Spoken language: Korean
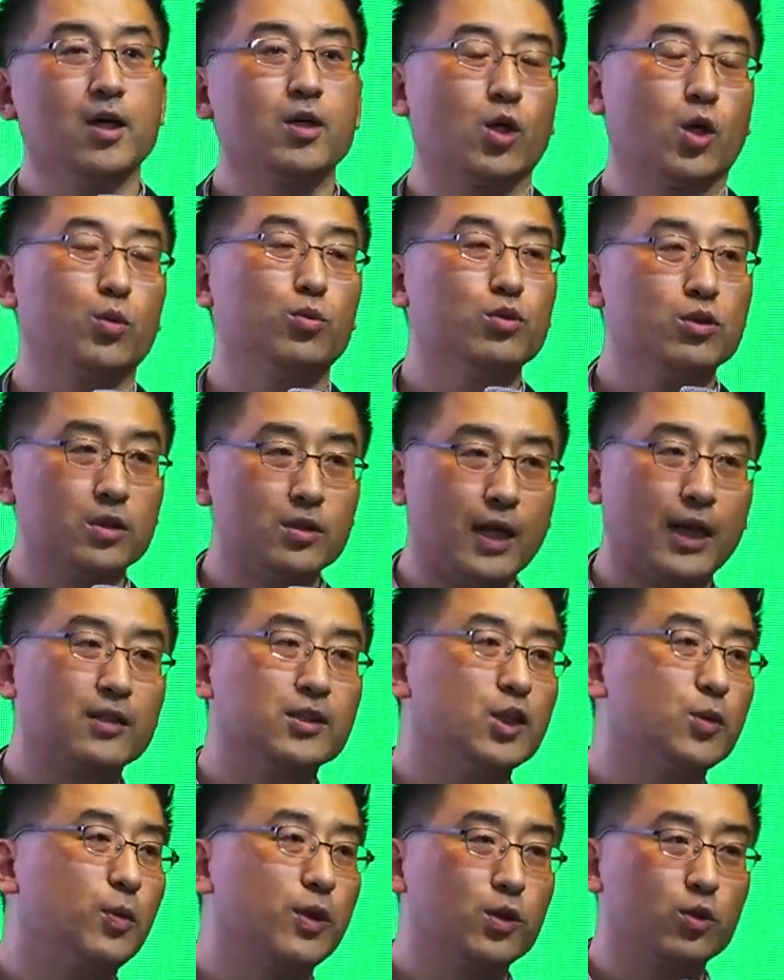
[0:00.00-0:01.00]
여러분들은
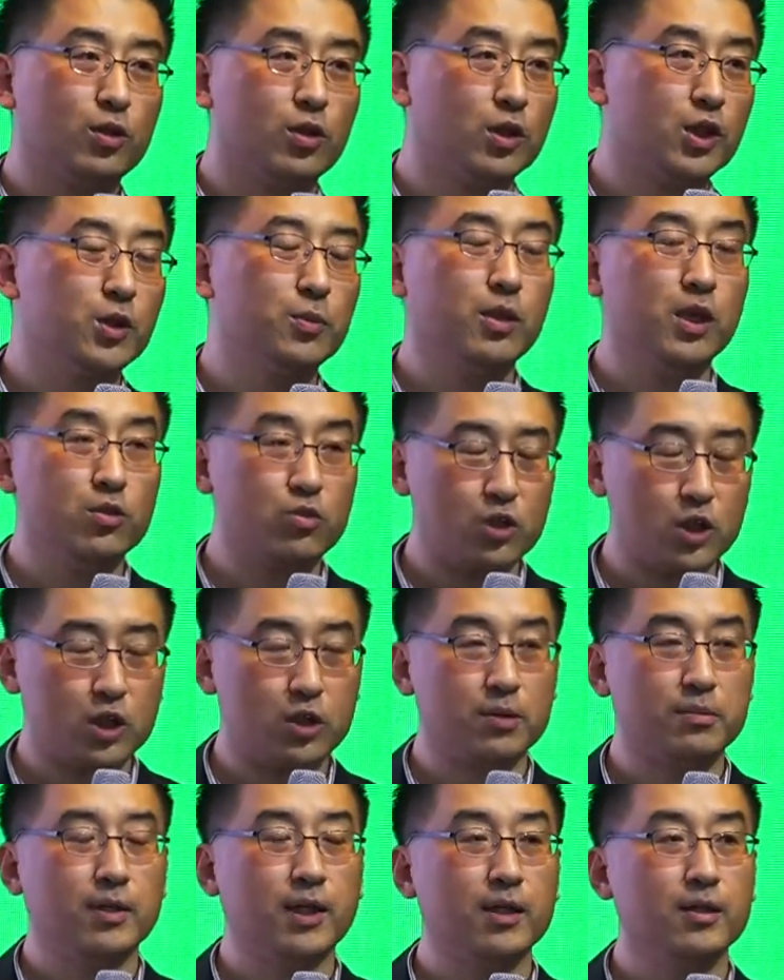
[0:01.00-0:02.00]
앙티시 활동을 열심히
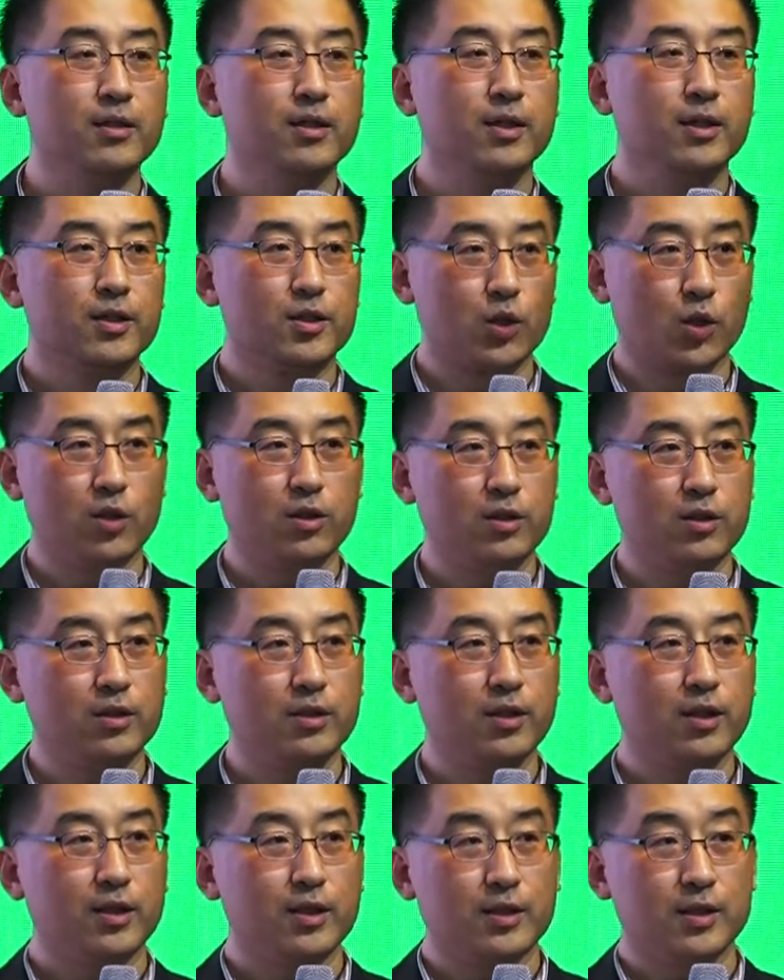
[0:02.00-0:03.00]
해주시지만
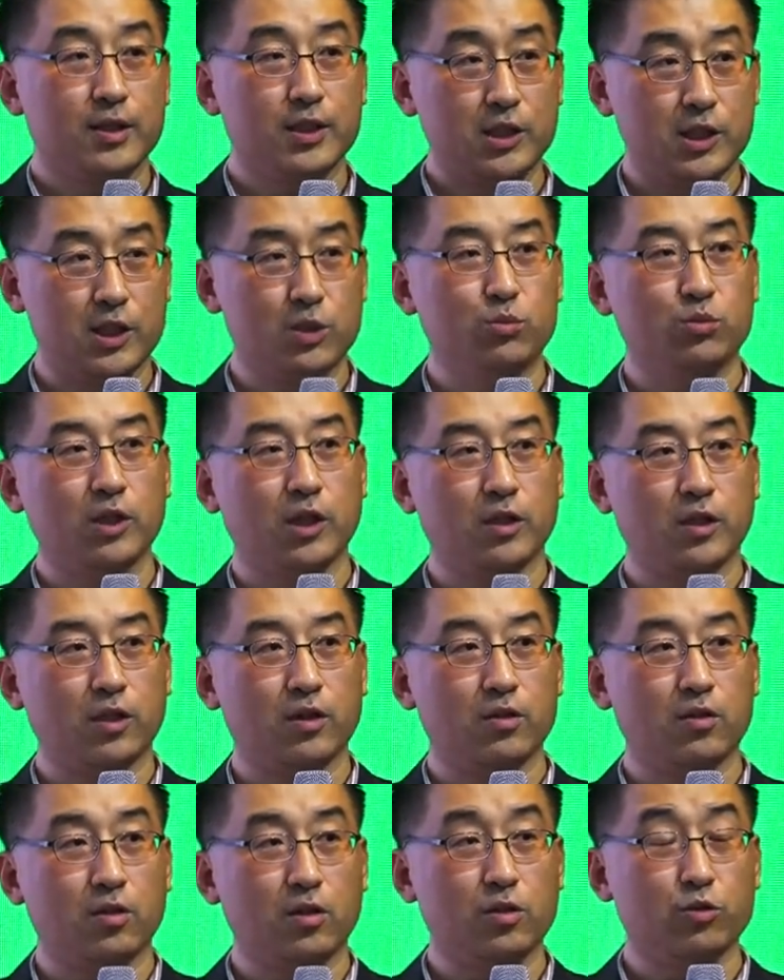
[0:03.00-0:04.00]
저희는 그 질문에
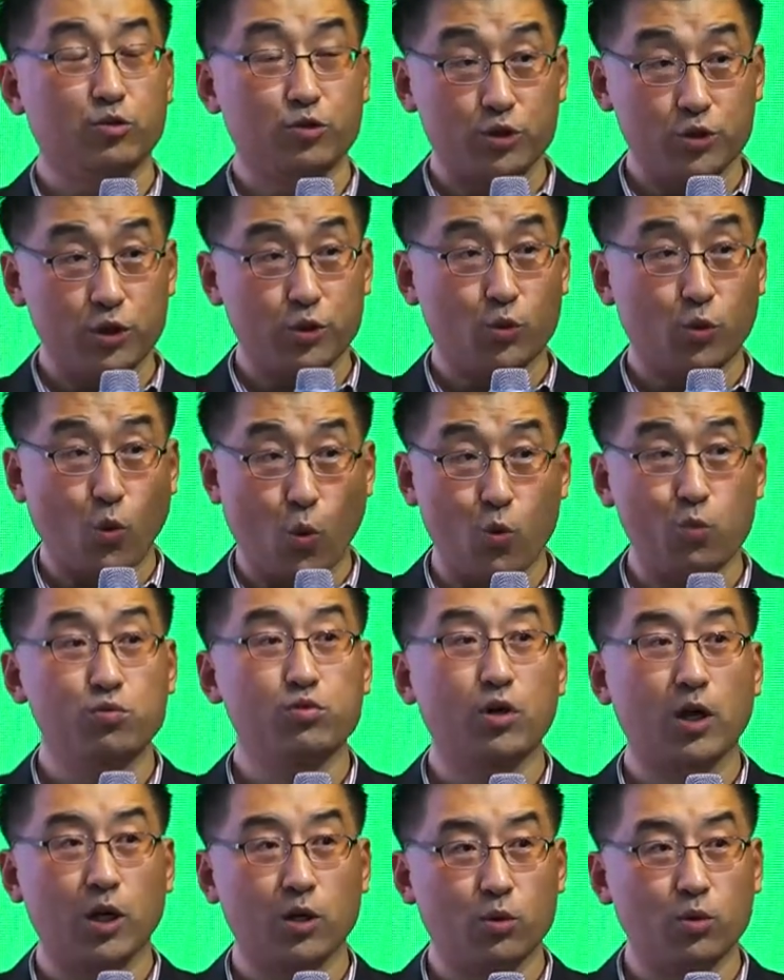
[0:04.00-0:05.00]
대해서 꾸준히 또
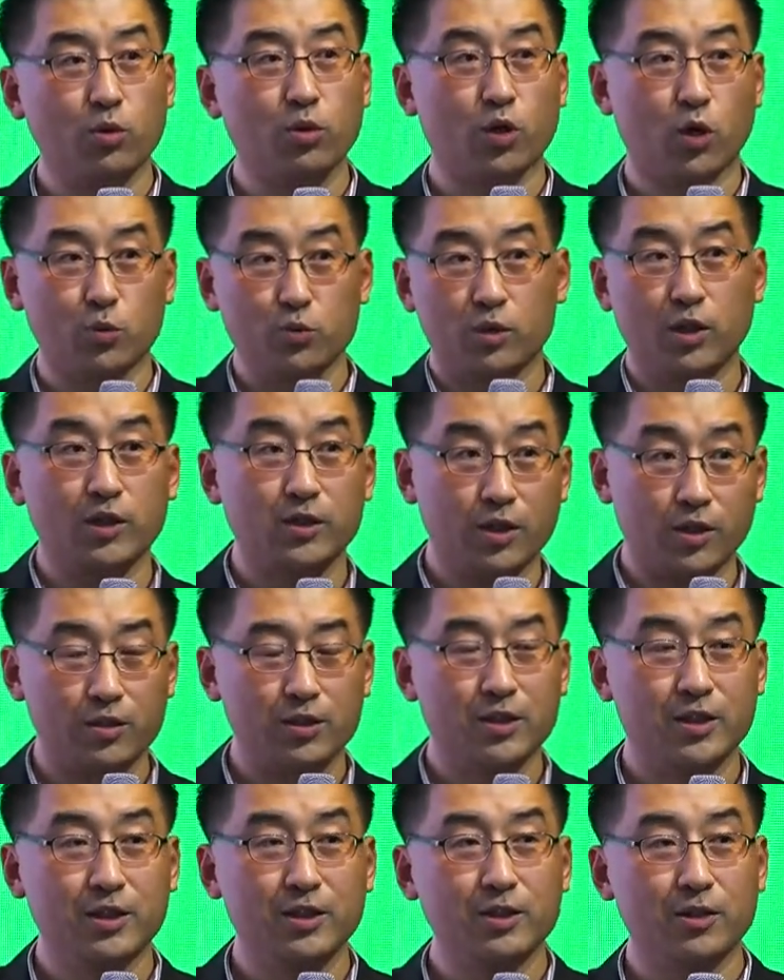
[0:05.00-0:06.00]
공부하고 여러분들의
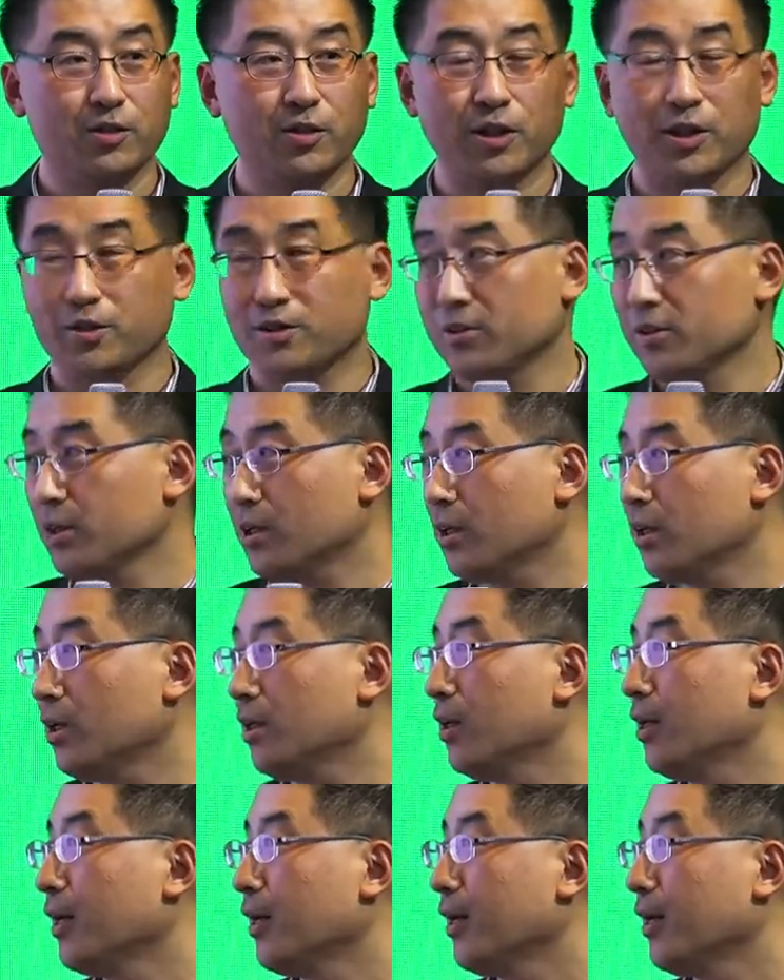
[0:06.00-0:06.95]
의견을 들을 거예요. 그러니까